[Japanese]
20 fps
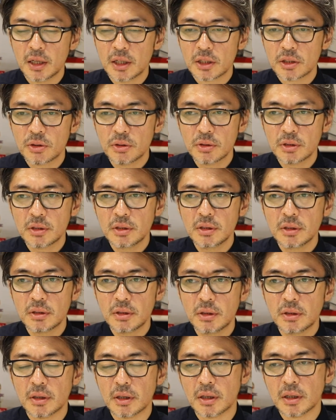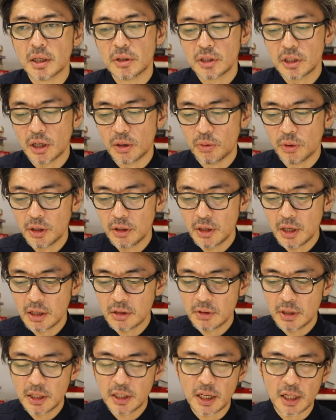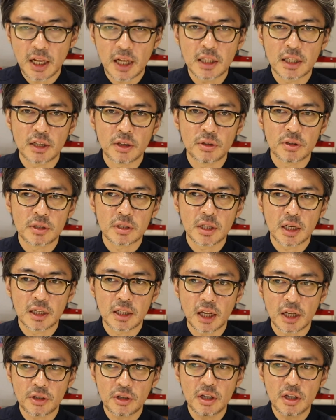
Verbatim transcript: そうするとじゃあ俺の役割って何なのって言ったら、